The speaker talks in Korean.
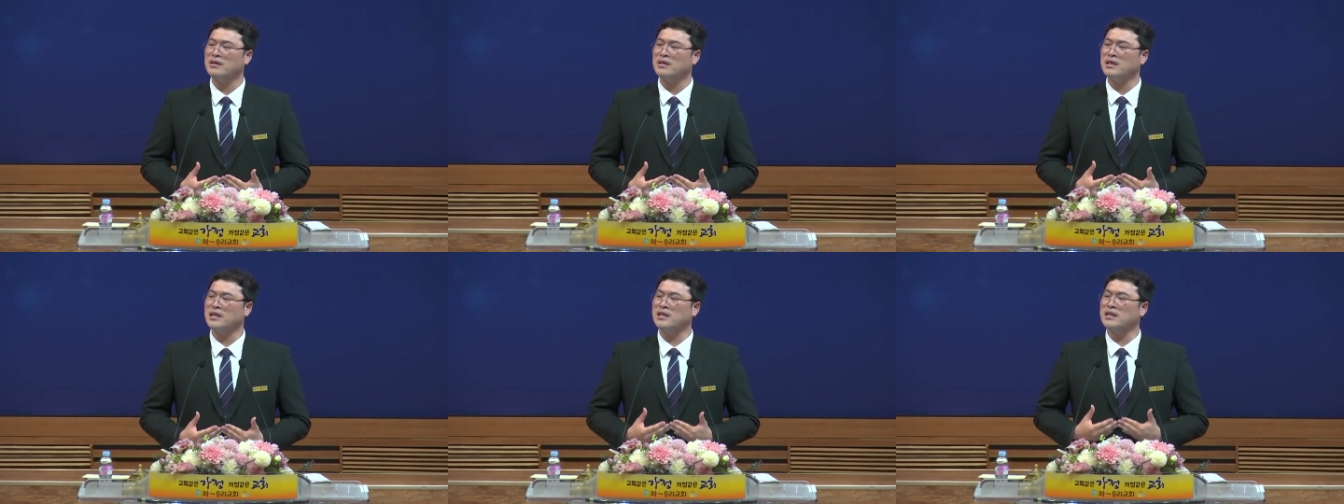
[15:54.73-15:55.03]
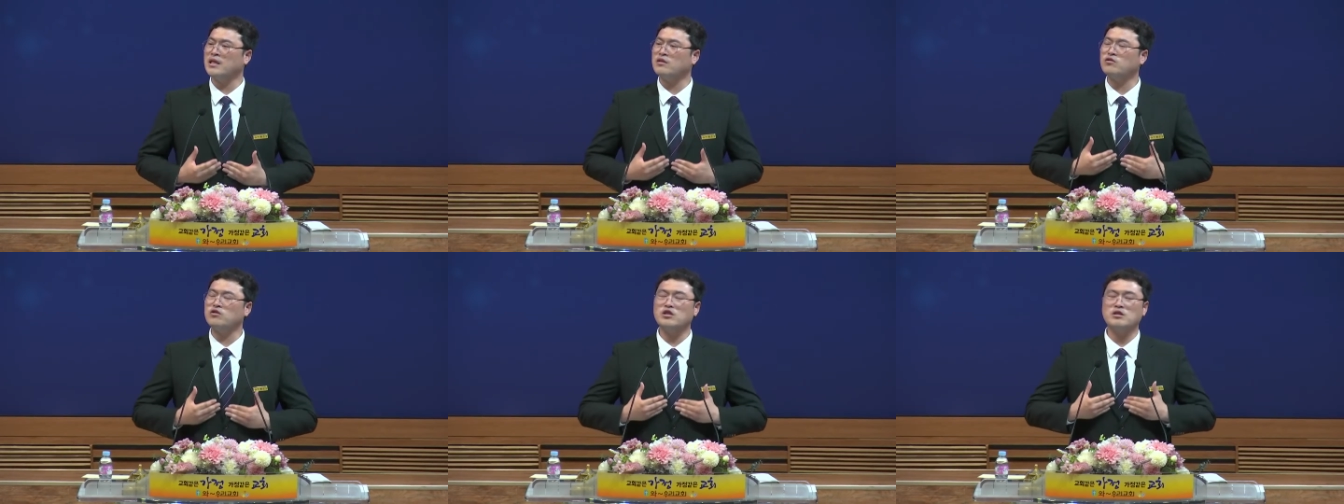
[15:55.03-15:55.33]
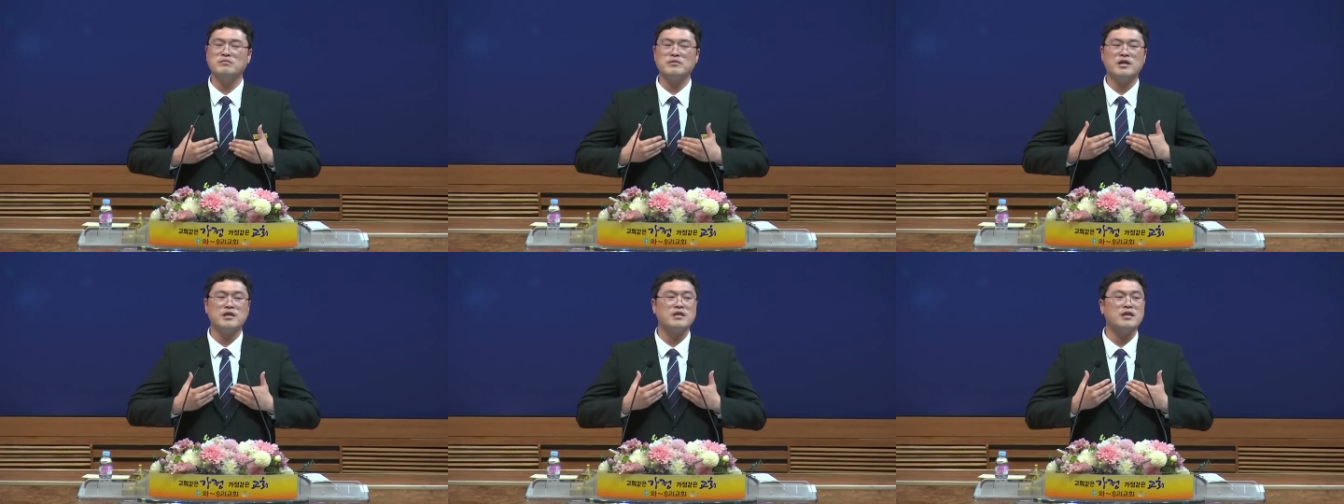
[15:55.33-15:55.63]
그
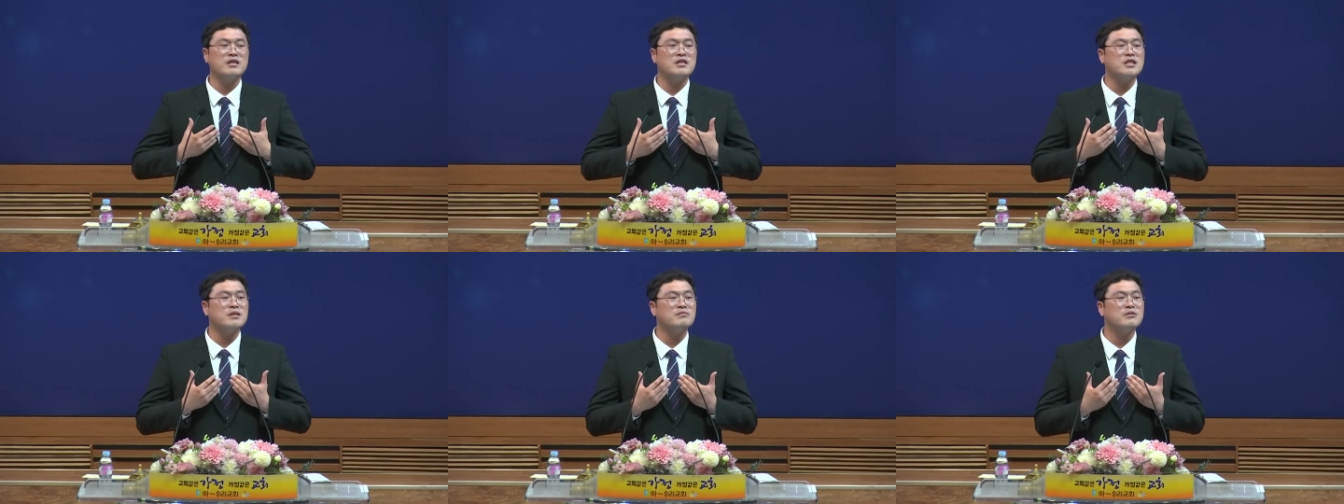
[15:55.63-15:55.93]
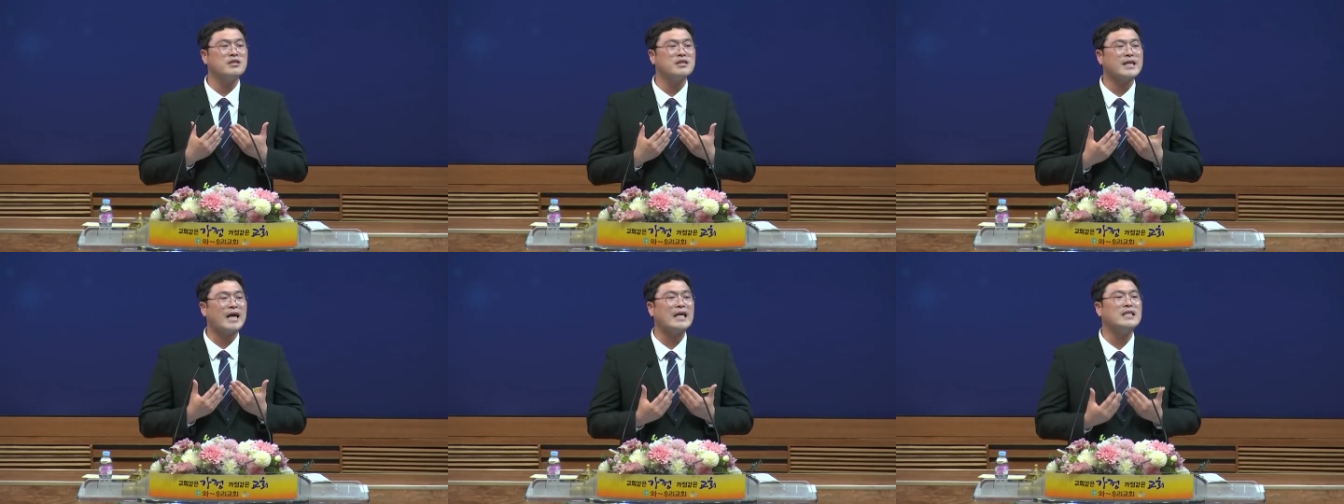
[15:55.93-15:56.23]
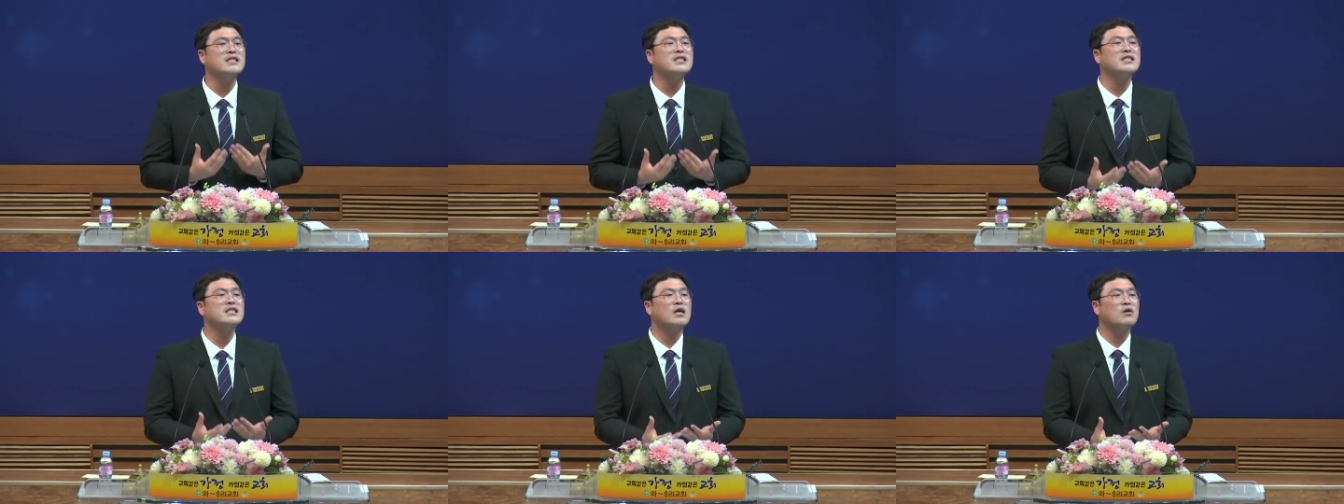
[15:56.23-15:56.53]
예수님의 일하심을
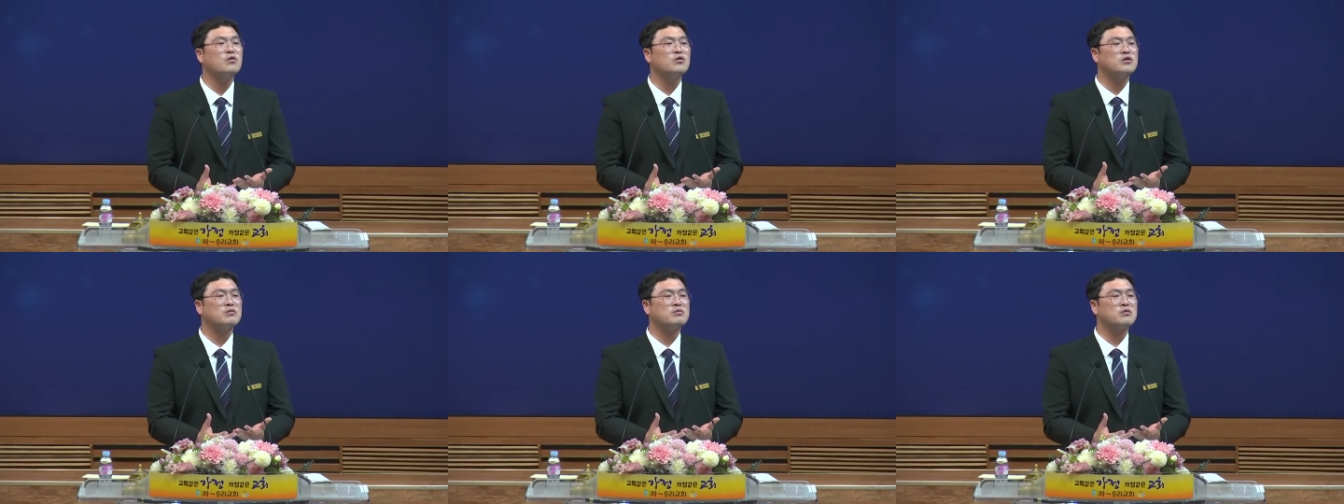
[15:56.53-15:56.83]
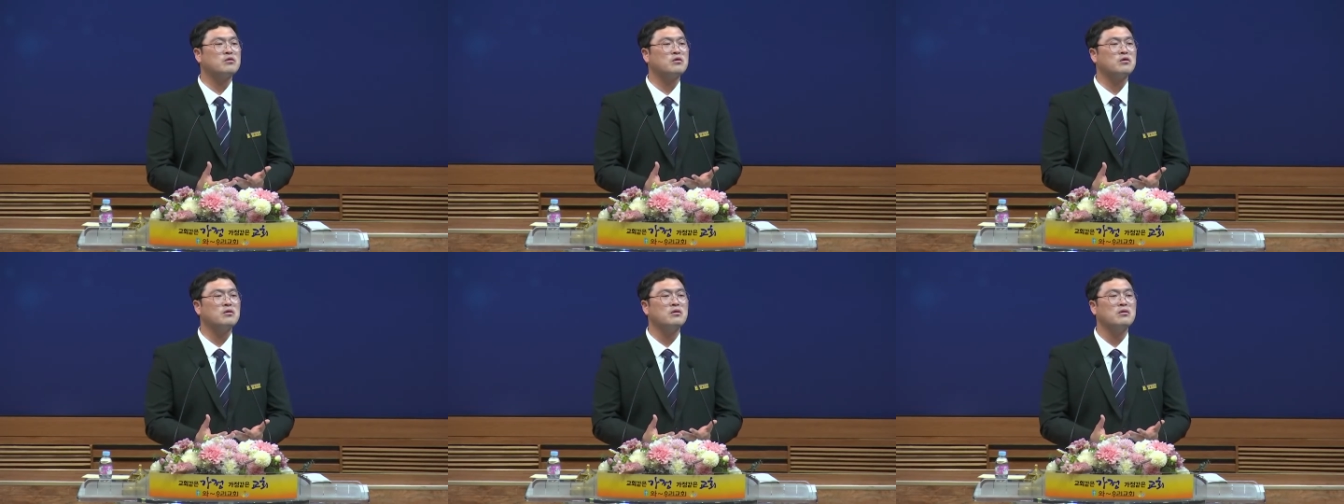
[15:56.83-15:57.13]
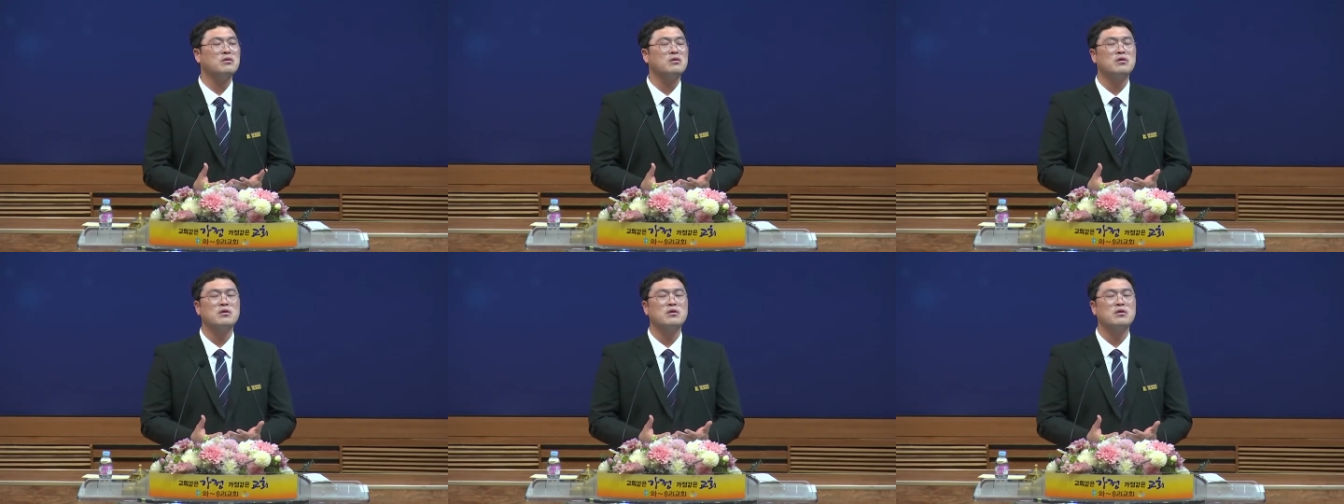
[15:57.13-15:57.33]
간증하고 싶고